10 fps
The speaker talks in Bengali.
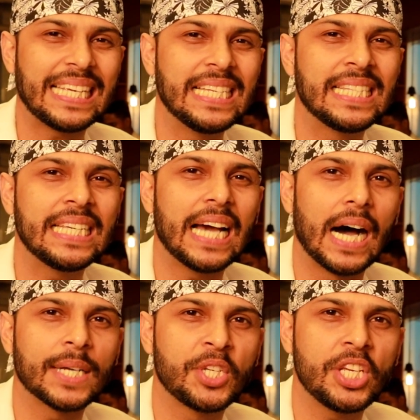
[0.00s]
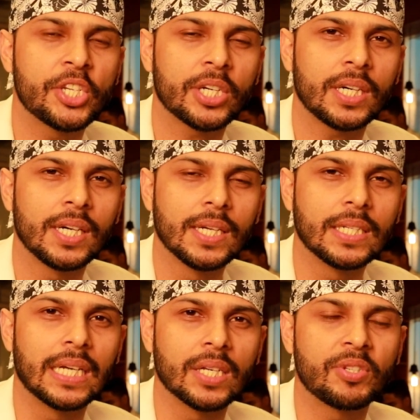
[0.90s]
ইজ ই আ টিচার
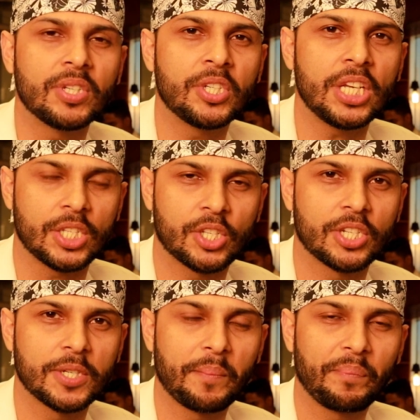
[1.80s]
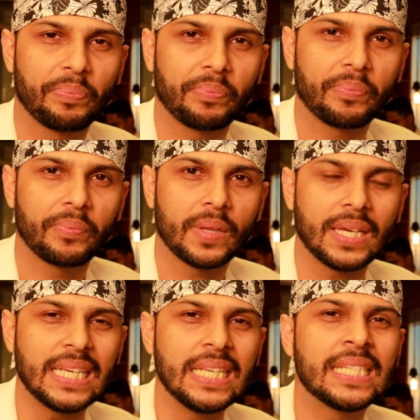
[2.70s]
ডাজ ই টিচ
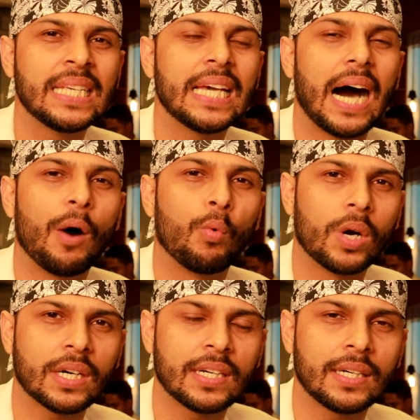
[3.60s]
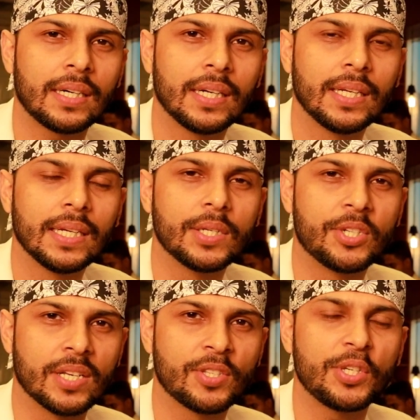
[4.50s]
ইজ ই আ ওয়ার্কার
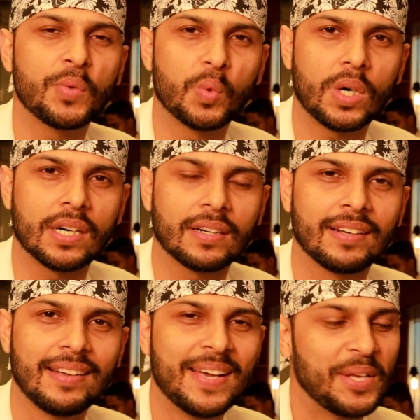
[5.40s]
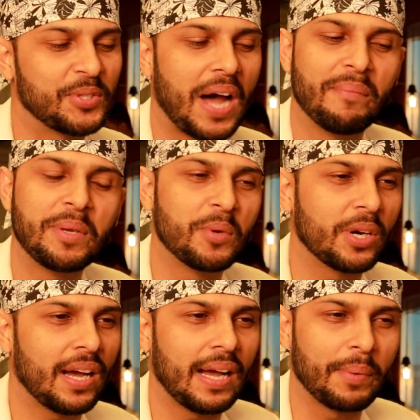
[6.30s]
ডাজ ই ওয়ার্ক সো আমি
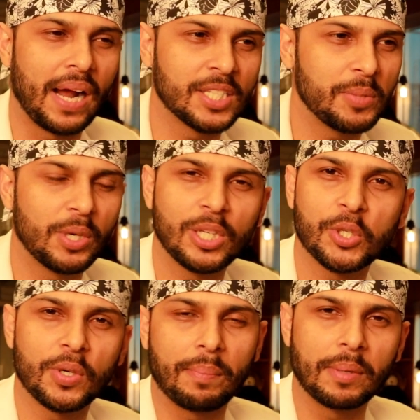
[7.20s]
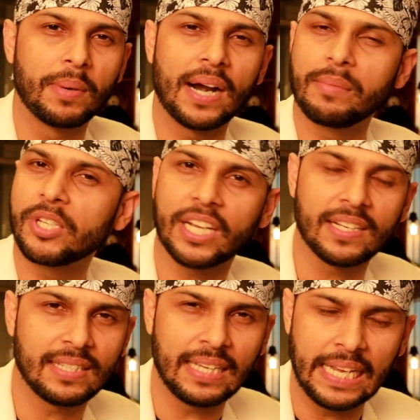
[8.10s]
মনে হয় আপনার আজীবনের জন্য আপনার ব্লাডে মিশে
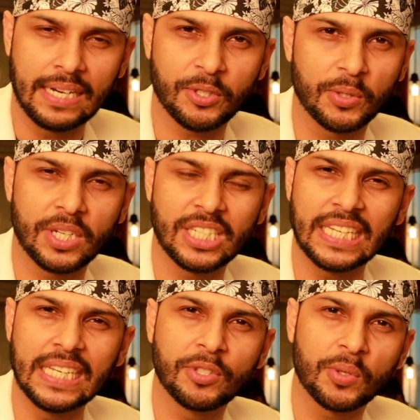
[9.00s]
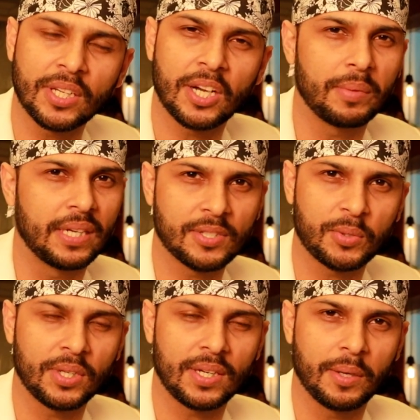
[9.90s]
গেছে এই লেসনটা যে ইস কোথায় হবে ডাস
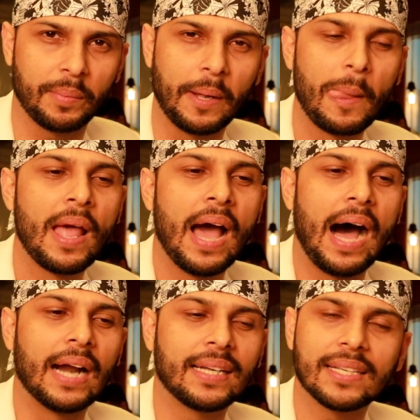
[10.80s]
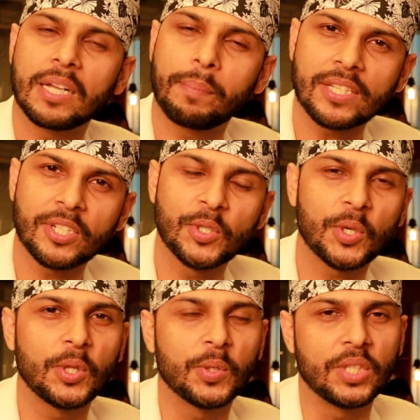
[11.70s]
কোথায় হবে আর ডাজের পাস্টেসও
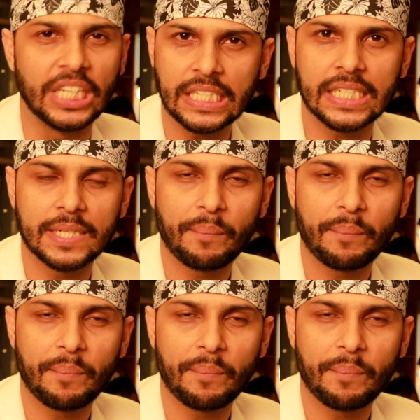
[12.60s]
কিন্তু ডিট